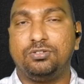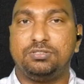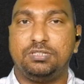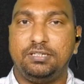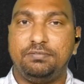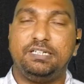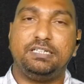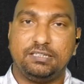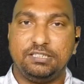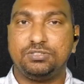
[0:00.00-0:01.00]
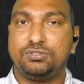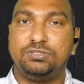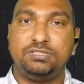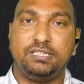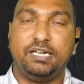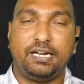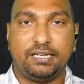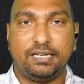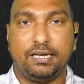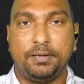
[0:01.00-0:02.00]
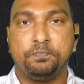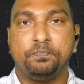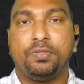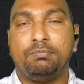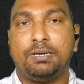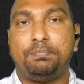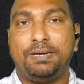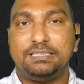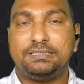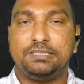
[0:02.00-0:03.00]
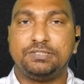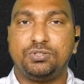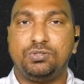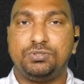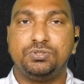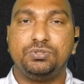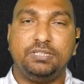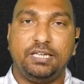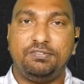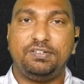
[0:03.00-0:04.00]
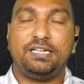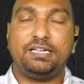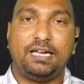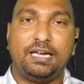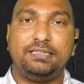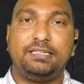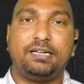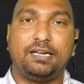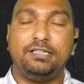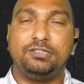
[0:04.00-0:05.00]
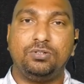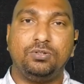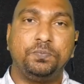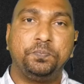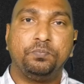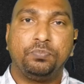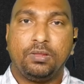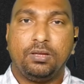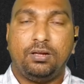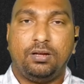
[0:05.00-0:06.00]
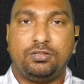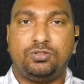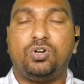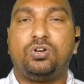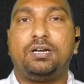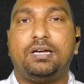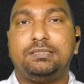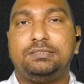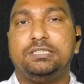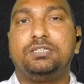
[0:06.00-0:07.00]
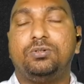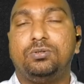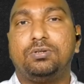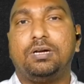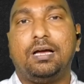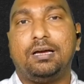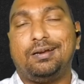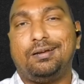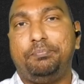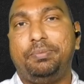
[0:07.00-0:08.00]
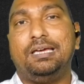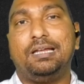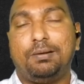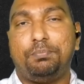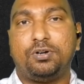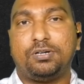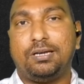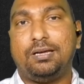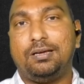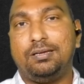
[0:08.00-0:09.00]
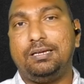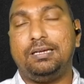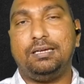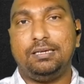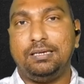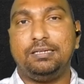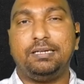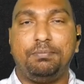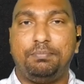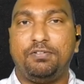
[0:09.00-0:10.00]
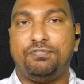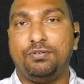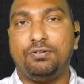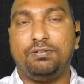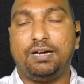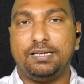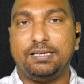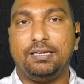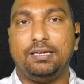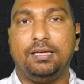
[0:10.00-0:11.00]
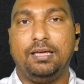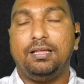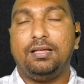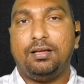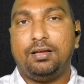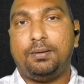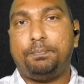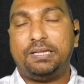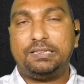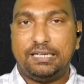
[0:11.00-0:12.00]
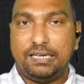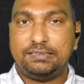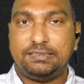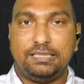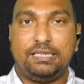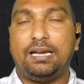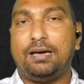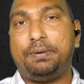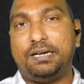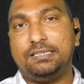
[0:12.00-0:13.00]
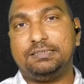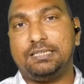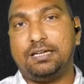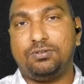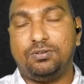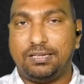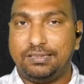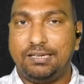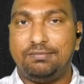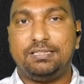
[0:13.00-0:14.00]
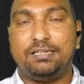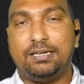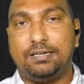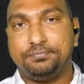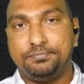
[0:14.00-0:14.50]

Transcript: దొరుకుతాయి వీటిని తీసుకొచ్చి డైరెక్ట్గా మనం ప్లేస్ చేసుకోవచ్చు ఏ విధంగా అయితే రైతులు దొండ చిక్కుడు కాకర బీర పొట్ల ఈ ఈ టైప్ ఆఫ్ వాటికి పందిరేసి ఎలా పండిస్తారో అదేవిధంగా